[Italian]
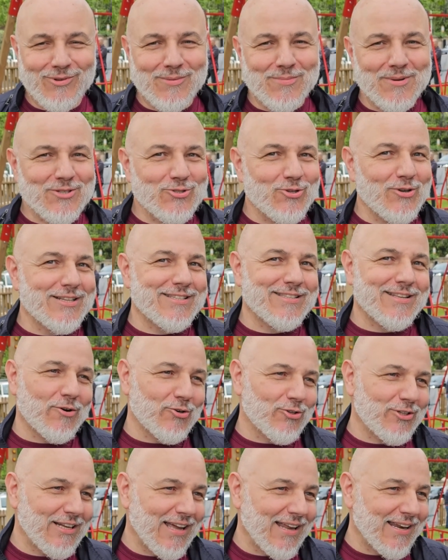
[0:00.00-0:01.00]
due persone
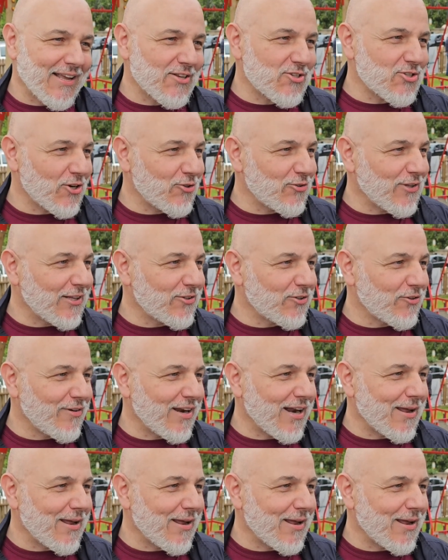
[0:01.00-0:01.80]
straordinarie che ci hanno dato